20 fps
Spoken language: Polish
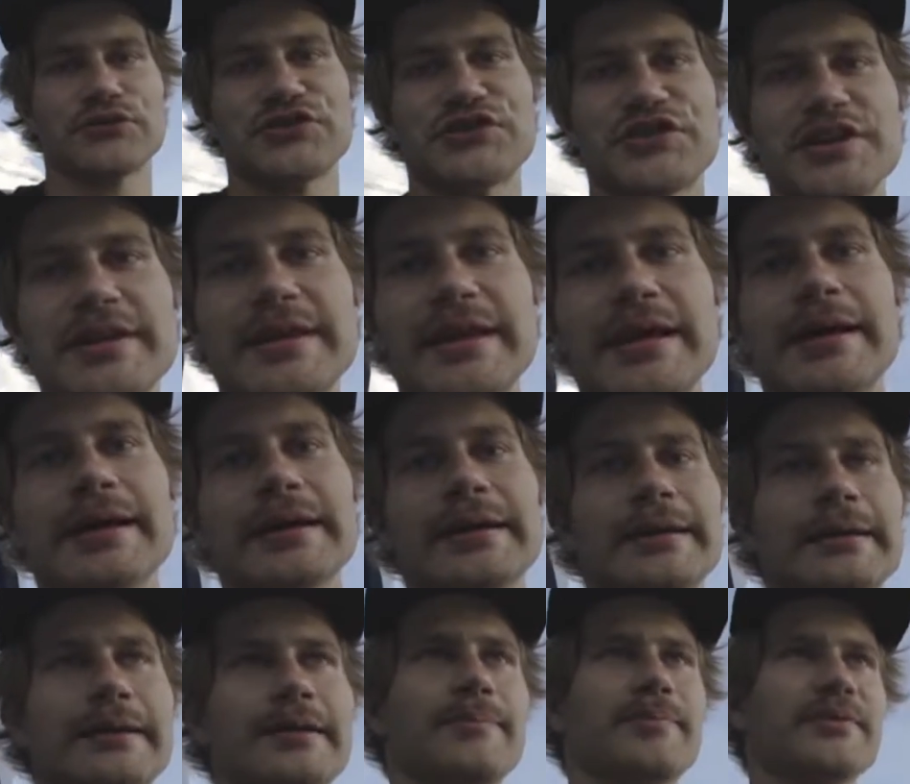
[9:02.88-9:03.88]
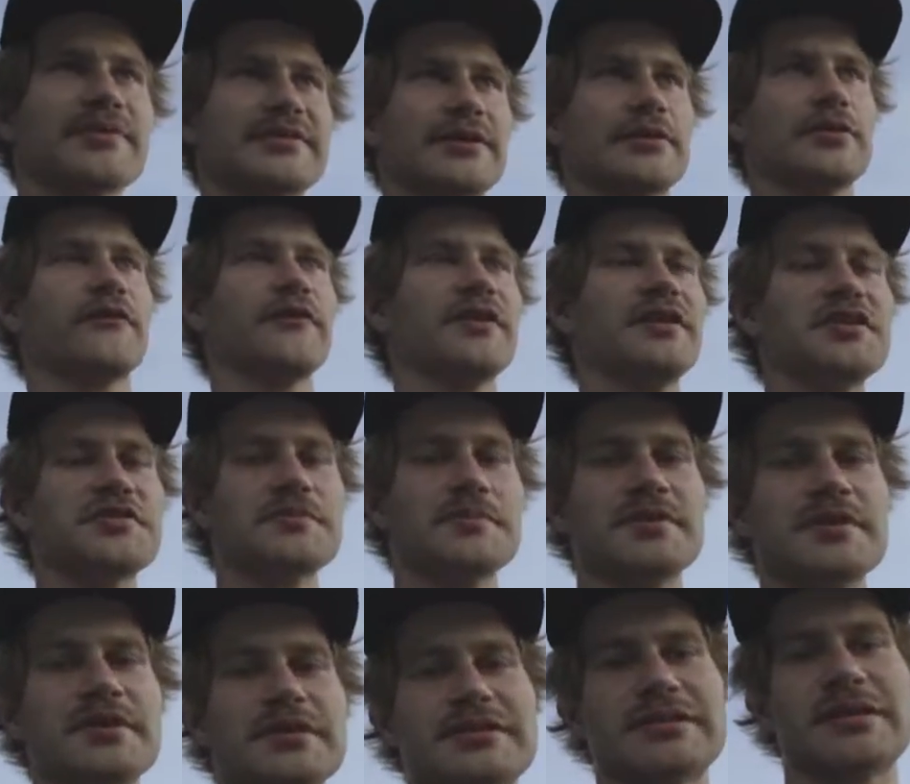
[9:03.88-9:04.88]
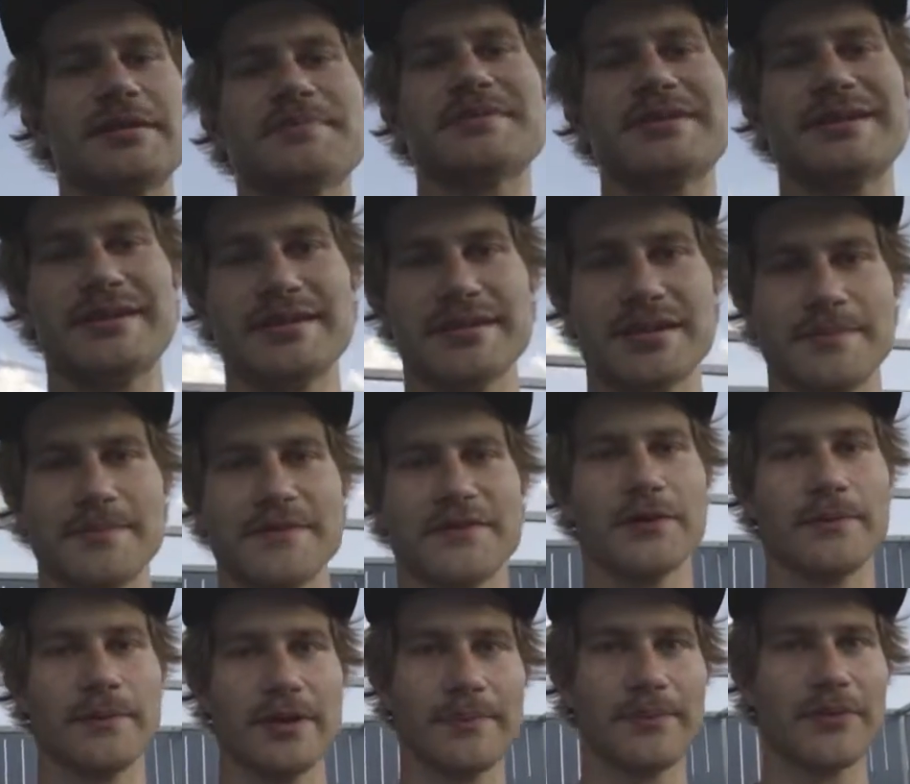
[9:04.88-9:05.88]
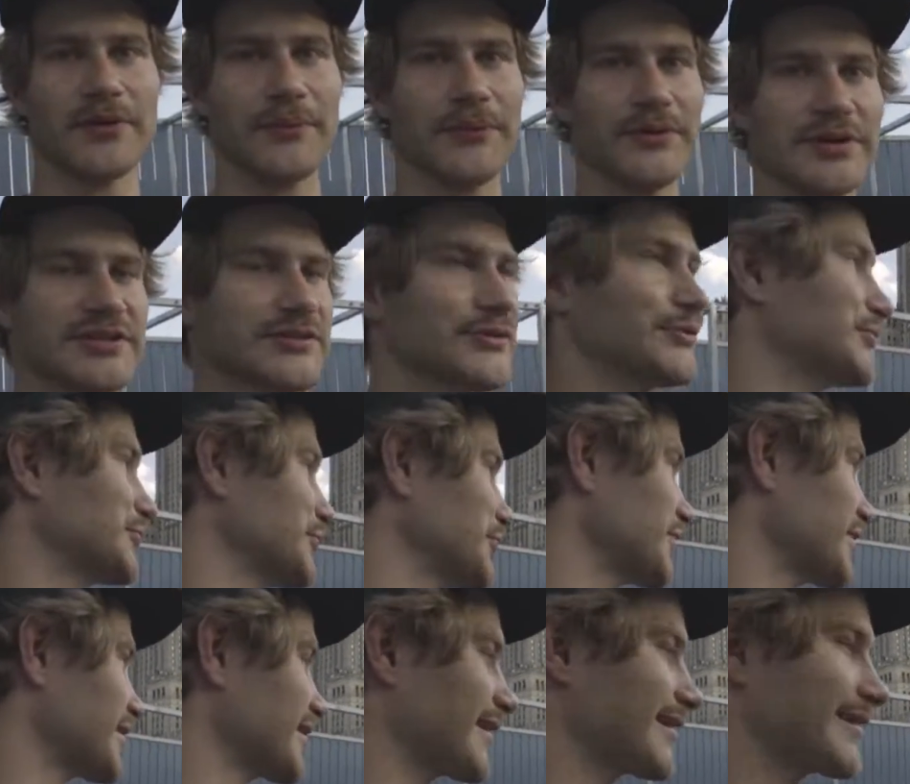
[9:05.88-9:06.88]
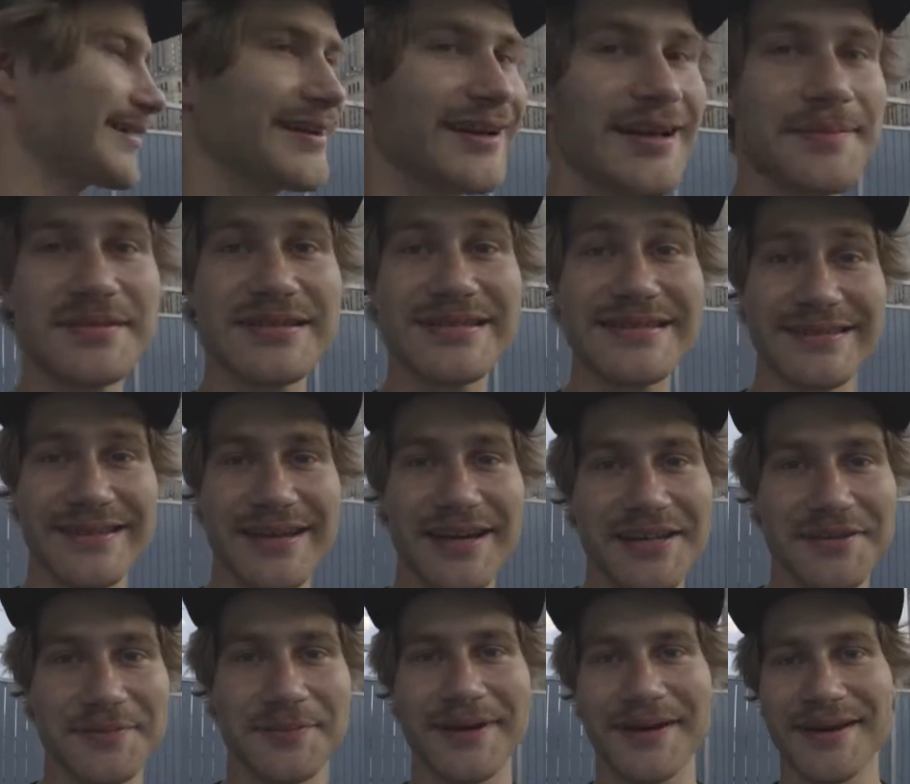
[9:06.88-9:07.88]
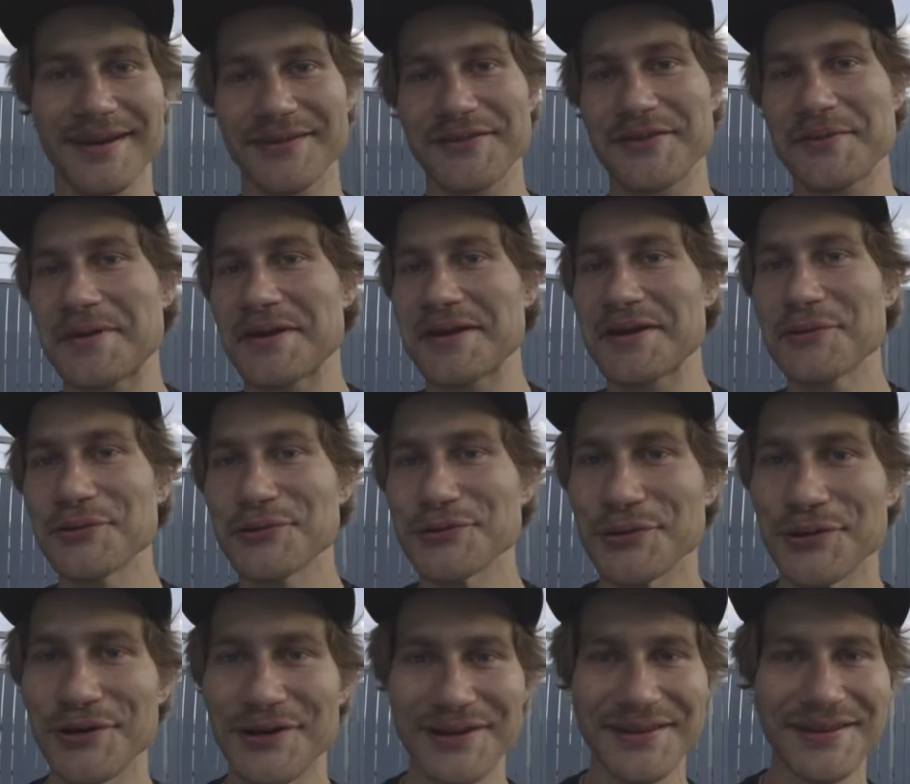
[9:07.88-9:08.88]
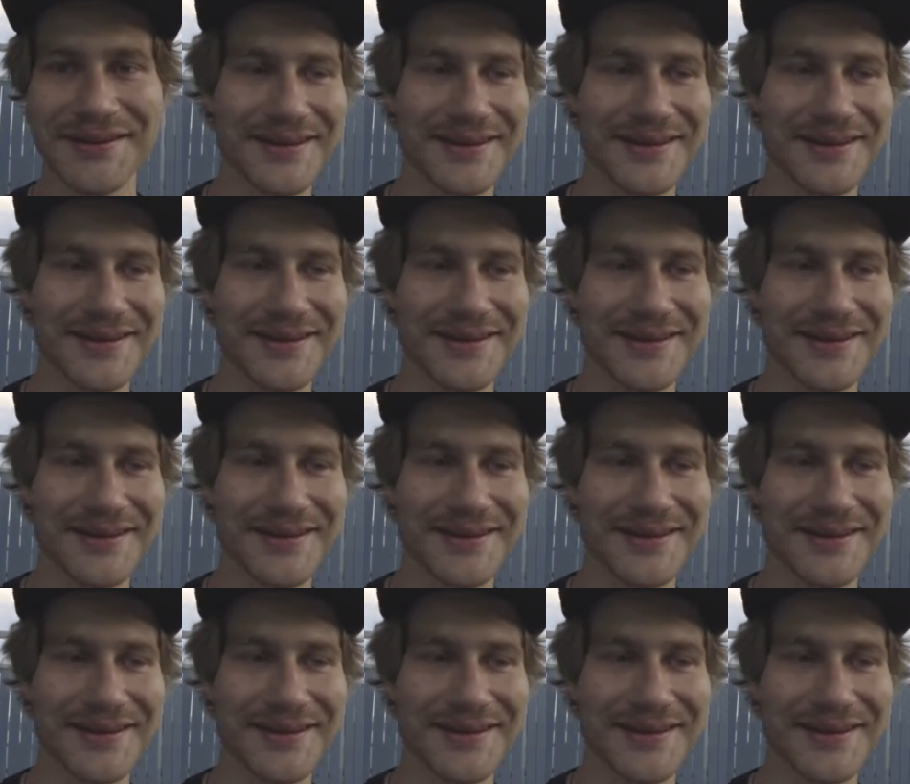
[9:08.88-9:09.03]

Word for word: streetach i postanowiliśmy, że przejedziemy sobie pod Pałac Kultury na najlepszy skatepark, normalnie Woodward.